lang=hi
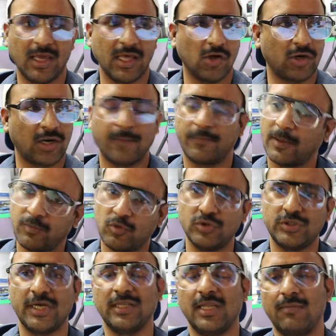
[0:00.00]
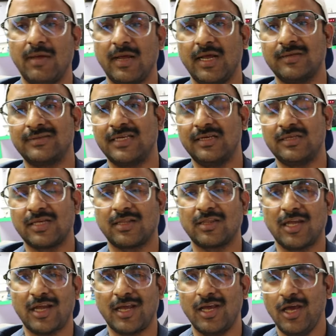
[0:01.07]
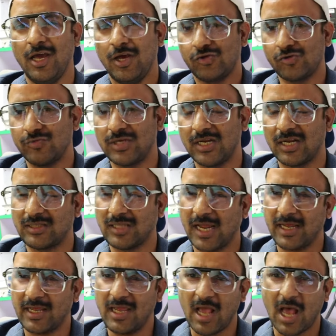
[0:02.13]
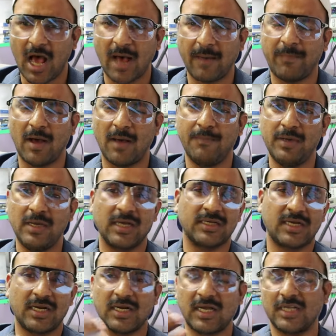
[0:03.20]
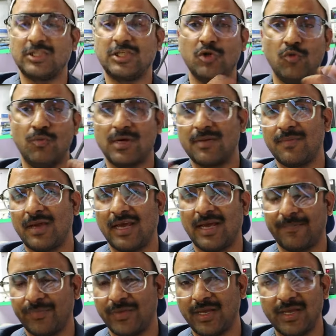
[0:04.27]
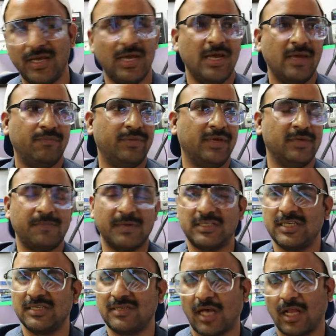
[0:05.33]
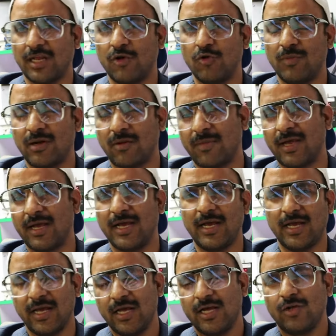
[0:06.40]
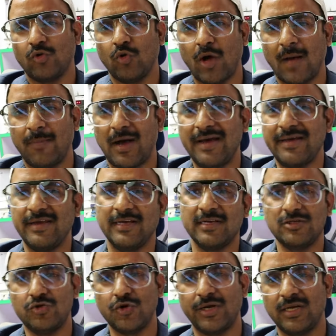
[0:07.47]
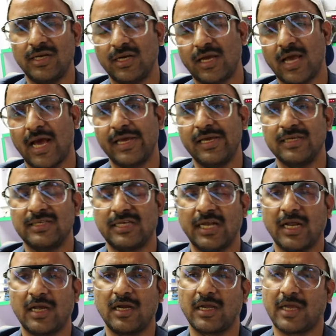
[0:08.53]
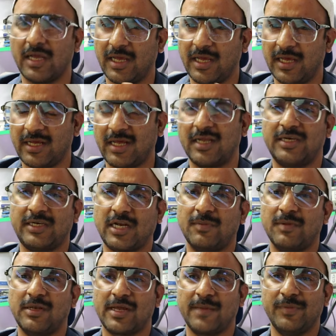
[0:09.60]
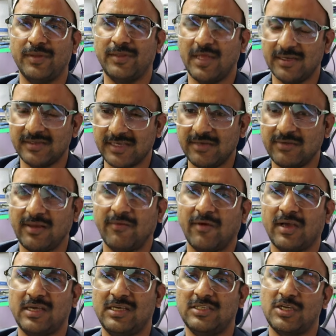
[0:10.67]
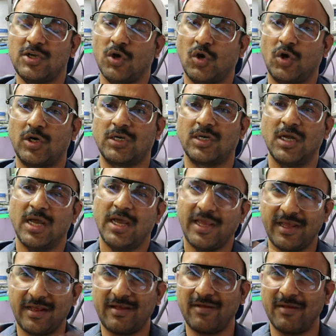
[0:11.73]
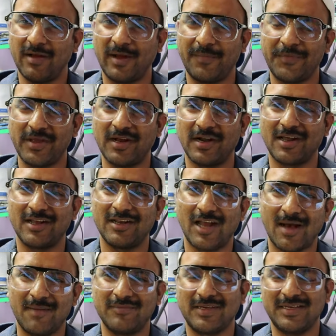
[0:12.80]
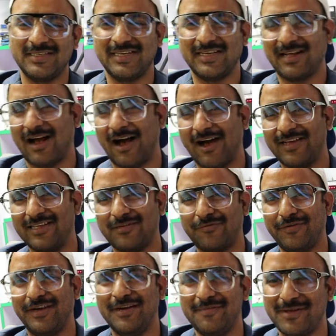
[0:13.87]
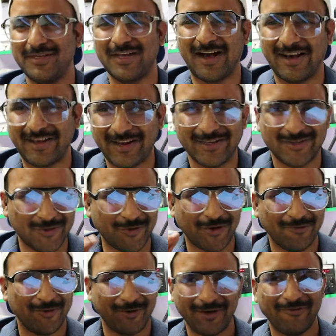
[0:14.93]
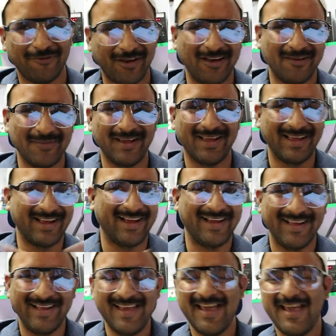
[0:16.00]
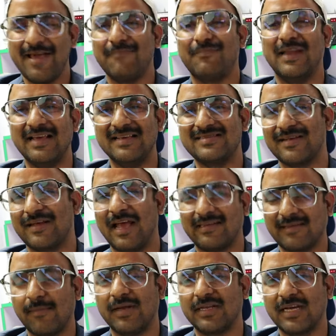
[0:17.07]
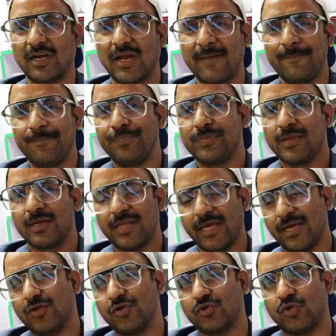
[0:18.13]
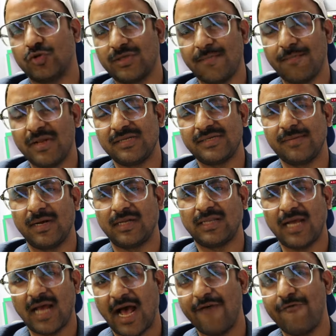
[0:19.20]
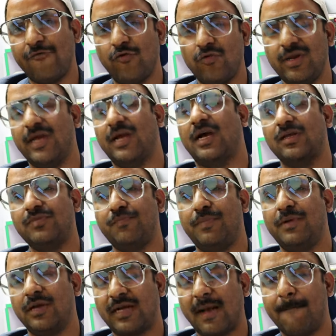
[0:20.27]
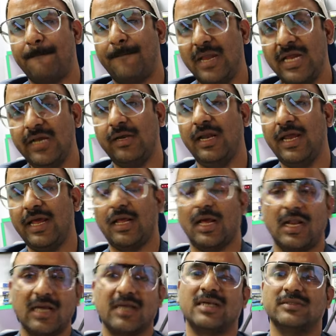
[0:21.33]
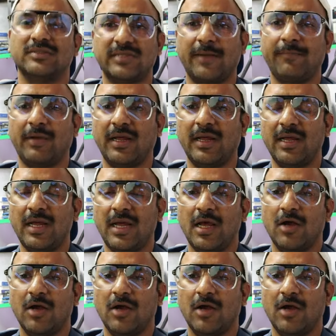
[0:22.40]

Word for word: के हैं और आप सब कुछ एक दिन में सीख सकते हैं तो मुझे लगता है कि आप अभी अगर अच्छी उम्र में हैं अपने बीस पच्चीस साल की उम्र में हैं तो आप आई ज्वाइन करके आई क्रैक करके कलेक्टर बन के अपनी देश की सेवा कीजिए और एक अपने घर का नाम कीजिए कहाँ इस फील्ड में आ रहे हैं छोटी मोटी फील्ड में हाँ? प्लीज़ ऐसा मत करें देखिए दोस्तों सिंपल सी बात है आईफोन एक कम्प्लीटली एक अलग कंसेप्ट है